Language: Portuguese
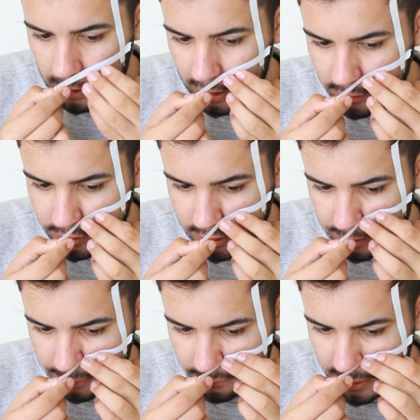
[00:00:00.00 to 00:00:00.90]
Ai, ah, eu achei que
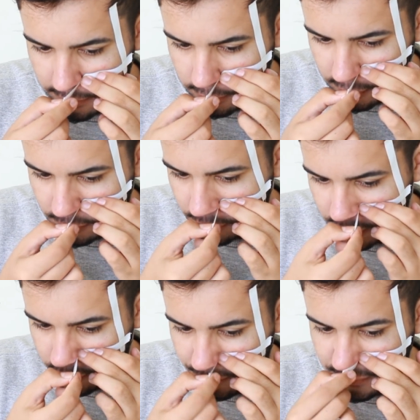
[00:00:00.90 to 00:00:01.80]
era mais fácil, então eu tô
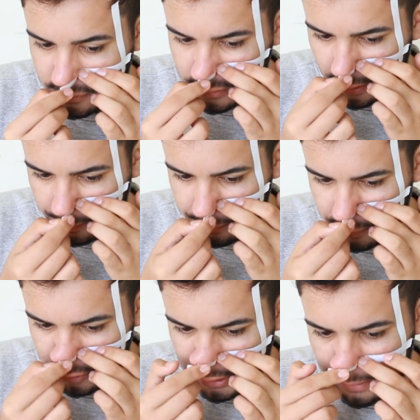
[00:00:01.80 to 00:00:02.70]
achando difícil já.
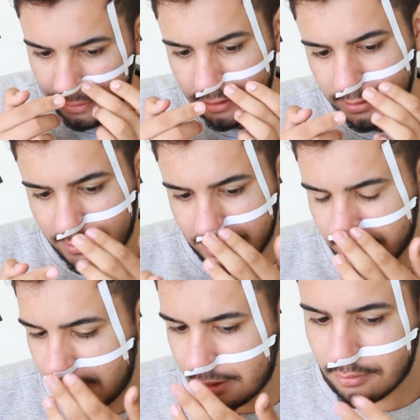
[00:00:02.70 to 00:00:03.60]
Que eu achei que a parte mais fácil
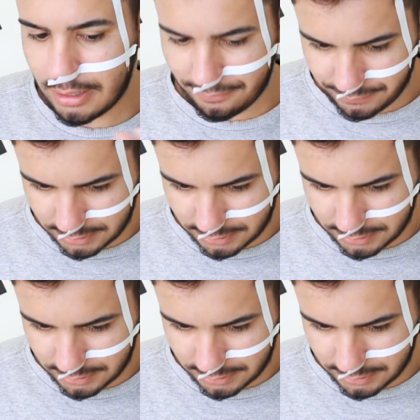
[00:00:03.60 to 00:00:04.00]
seria colar